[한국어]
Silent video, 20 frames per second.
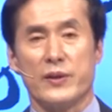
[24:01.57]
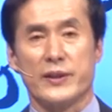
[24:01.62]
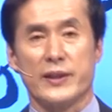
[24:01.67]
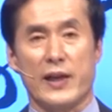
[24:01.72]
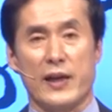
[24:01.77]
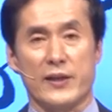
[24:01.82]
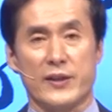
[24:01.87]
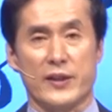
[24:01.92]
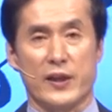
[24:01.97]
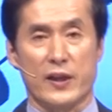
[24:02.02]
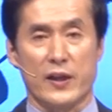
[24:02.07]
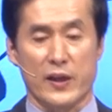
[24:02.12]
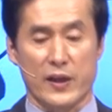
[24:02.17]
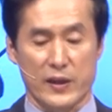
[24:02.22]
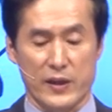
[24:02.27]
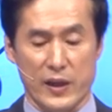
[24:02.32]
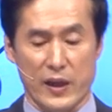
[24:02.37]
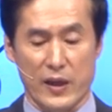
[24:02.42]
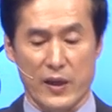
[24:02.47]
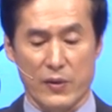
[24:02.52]

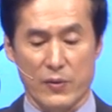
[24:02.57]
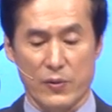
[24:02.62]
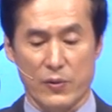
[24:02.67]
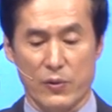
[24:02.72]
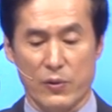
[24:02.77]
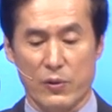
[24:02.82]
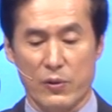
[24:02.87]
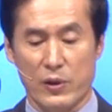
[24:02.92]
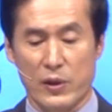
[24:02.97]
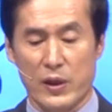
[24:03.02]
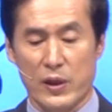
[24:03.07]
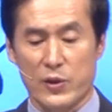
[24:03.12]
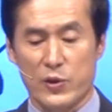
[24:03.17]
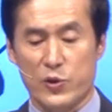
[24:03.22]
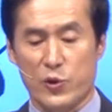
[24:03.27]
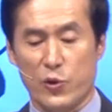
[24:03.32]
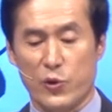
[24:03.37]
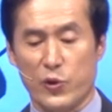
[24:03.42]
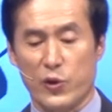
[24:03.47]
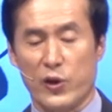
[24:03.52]
쌀쌀하게 대하고
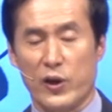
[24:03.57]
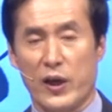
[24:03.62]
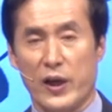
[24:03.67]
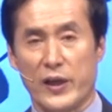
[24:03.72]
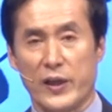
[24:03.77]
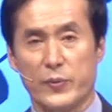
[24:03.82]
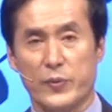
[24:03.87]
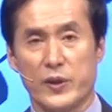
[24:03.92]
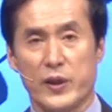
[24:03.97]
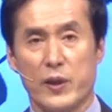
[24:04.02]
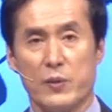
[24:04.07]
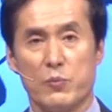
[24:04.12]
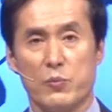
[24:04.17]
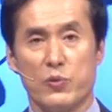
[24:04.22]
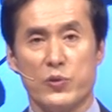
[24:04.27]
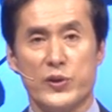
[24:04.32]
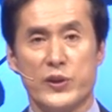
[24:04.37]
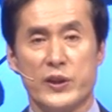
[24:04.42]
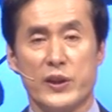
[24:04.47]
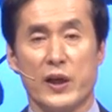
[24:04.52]
존경하기보다
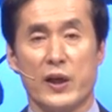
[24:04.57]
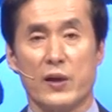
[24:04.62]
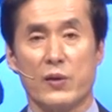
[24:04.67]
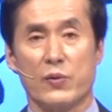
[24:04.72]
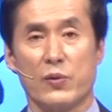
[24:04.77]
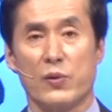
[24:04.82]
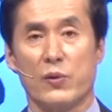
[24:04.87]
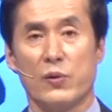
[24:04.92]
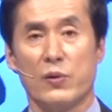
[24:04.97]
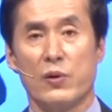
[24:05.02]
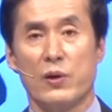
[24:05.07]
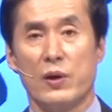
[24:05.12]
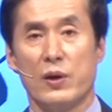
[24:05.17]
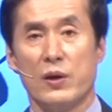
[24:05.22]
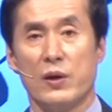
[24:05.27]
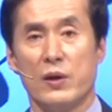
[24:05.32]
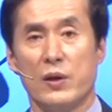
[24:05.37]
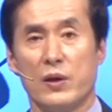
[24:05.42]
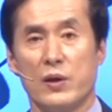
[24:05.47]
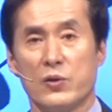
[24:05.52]
무시하고
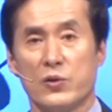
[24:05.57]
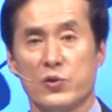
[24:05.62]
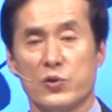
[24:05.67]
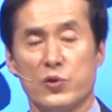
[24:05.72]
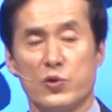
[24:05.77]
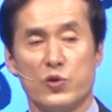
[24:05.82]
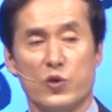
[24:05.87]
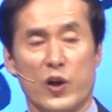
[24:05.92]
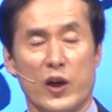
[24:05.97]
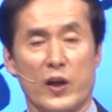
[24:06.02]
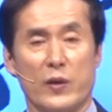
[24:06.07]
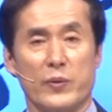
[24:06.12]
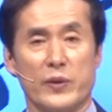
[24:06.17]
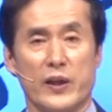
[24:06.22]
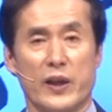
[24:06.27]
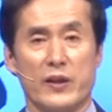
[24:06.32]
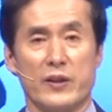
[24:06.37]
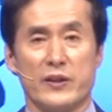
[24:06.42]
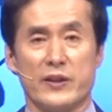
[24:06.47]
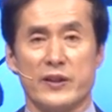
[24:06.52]

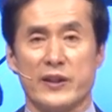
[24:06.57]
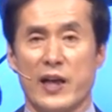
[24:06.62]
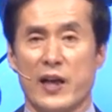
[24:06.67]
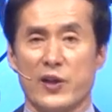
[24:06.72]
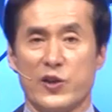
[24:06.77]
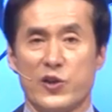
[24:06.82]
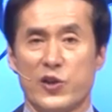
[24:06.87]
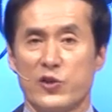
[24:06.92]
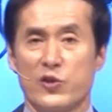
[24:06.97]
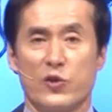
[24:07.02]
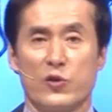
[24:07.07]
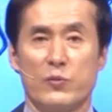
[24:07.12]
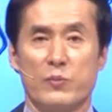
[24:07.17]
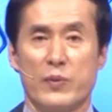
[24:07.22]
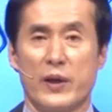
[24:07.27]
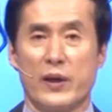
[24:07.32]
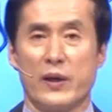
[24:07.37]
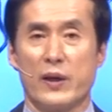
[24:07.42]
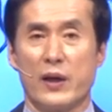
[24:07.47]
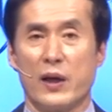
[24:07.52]
순종하기보다는 상처 주는
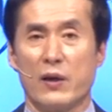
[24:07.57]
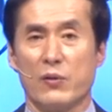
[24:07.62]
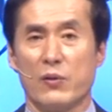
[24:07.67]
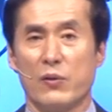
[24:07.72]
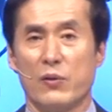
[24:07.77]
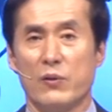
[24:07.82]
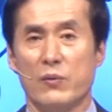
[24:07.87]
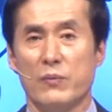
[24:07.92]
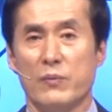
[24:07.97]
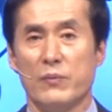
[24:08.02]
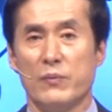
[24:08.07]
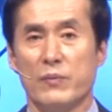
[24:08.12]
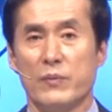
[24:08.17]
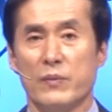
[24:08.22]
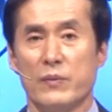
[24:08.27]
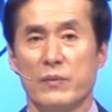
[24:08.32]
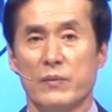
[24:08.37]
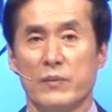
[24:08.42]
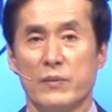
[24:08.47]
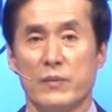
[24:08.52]
말을 하고
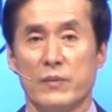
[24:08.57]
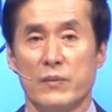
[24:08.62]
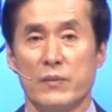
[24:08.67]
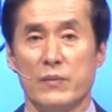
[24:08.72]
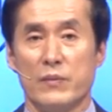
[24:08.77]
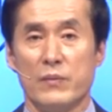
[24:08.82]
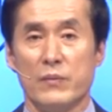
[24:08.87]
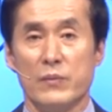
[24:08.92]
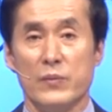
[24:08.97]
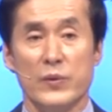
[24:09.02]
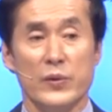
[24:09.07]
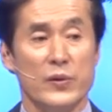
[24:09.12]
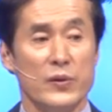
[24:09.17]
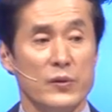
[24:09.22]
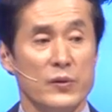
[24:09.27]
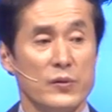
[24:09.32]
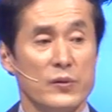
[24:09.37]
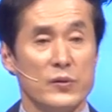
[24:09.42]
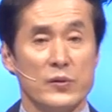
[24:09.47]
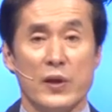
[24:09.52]
뭐
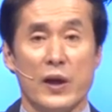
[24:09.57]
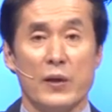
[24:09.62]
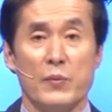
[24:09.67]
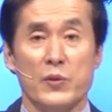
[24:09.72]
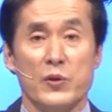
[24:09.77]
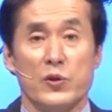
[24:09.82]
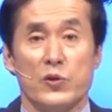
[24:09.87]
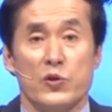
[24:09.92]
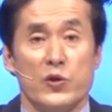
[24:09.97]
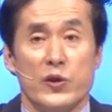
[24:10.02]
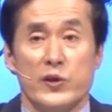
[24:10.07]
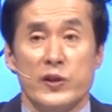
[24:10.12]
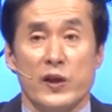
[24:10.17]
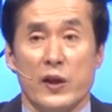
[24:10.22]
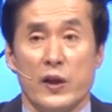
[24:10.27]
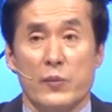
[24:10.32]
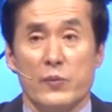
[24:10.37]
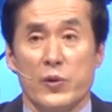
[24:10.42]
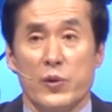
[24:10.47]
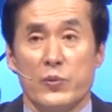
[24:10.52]
이런 것을 하면서
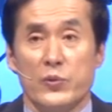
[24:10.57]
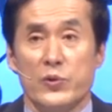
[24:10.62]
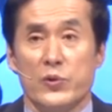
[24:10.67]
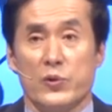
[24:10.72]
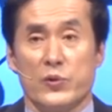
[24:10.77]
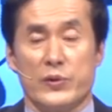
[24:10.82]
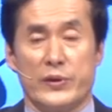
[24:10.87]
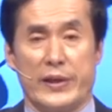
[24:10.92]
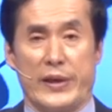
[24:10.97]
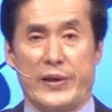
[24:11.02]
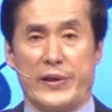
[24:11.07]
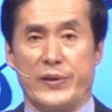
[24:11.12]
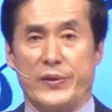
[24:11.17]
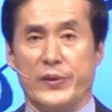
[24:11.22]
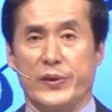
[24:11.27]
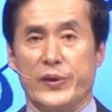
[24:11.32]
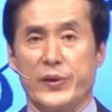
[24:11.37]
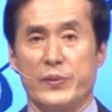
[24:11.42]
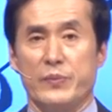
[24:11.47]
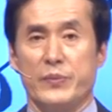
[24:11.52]
죄책감이 없죠. 자기
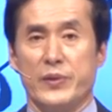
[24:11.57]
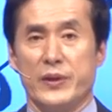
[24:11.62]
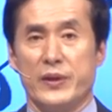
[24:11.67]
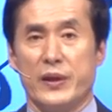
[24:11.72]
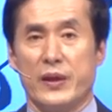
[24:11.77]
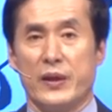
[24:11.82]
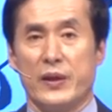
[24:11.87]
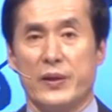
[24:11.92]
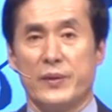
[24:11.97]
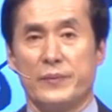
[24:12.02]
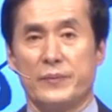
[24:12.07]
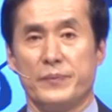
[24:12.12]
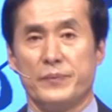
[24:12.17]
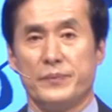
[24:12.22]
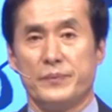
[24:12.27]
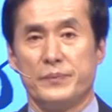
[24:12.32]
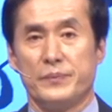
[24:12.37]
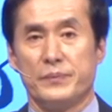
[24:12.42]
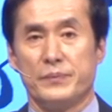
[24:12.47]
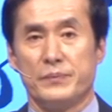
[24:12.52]
의입니다.
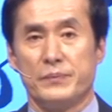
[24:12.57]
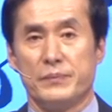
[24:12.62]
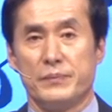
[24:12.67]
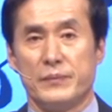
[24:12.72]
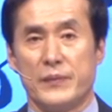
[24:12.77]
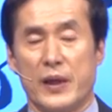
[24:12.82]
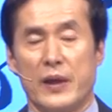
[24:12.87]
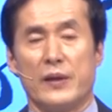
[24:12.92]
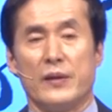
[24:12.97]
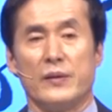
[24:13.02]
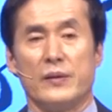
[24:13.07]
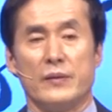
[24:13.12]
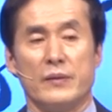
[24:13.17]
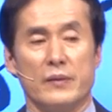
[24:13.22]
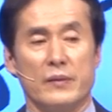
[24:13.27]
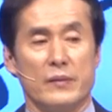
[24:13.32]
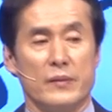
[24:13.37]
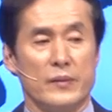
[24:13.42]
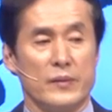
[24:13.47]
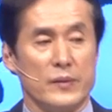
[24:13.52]
나는
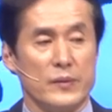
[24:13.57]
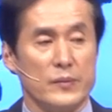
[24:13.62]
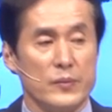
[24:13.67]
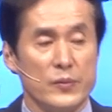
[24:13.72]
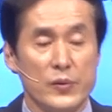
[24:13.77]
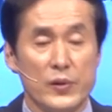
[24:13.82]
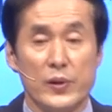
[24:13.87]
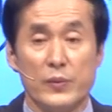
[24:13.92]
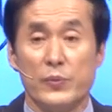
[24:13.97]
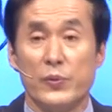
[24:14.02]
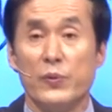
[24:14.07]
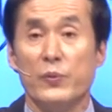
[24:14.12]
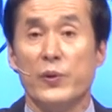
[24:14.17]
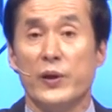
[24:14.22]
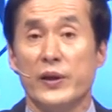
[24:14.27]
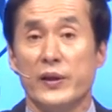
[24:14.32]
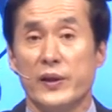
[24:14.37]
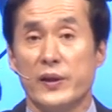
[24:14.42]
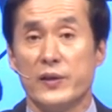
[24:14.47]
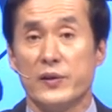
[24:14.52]
우리
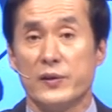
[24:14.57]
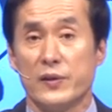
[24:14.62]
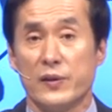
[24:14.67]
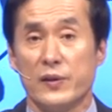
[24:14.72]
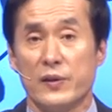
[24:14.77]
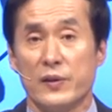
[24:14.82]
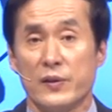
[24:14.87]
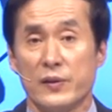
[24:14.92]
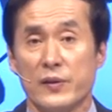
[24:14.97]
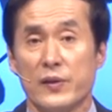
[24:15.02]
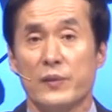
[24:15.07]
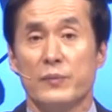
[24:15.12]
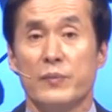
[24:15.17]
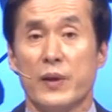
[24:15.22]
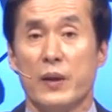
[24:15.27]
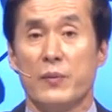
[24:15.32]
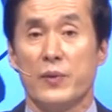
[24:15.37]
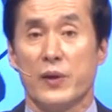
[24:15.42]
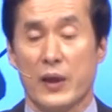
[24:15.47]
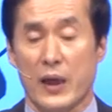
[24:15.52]
부모에 대해서 그런
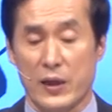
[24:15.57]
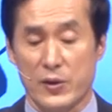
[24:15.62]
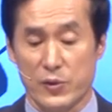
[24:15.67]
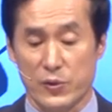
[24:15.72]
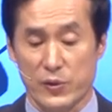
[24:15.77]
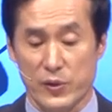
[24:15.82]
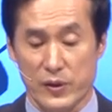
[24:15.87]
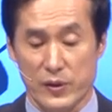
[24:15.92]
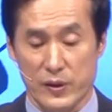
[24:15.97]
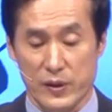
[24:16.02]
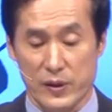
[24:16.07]
마음을 가지고